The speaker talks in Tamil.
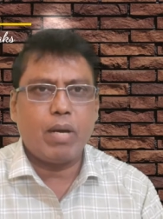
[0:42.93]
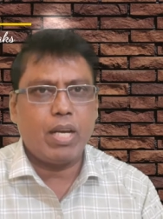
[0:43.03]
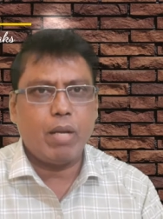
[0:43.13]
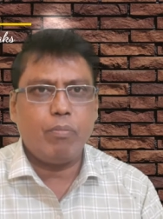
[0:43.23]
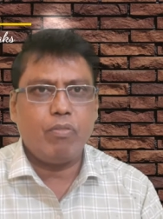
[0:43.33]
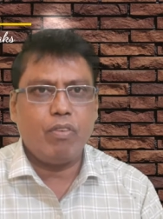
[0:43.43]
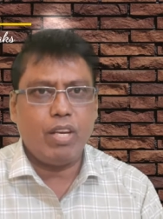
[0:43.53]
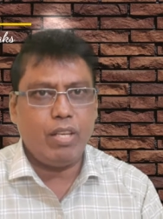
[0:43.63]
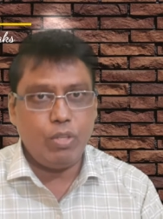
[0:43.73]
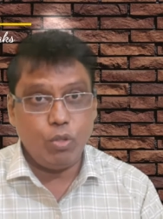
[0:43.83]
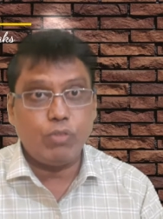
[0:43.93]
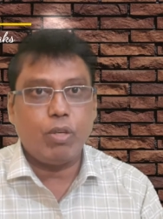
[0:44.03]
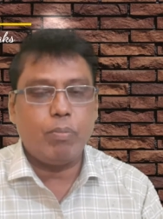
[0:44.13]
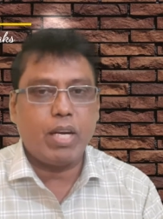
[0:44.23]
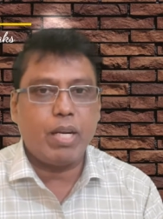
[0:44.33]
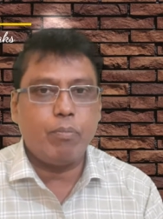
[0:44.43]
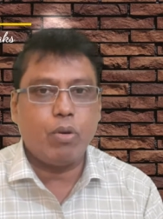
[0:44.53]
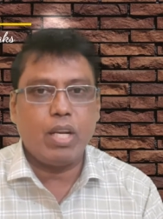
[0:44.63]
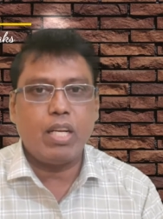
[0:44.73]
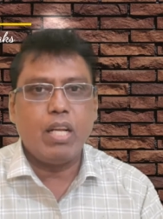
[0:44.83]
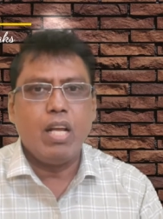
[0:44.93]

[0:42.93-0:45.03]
பார்ட் டைம் வெரி யூஸ்ஃபுல் பார்ட் டைம் போலர்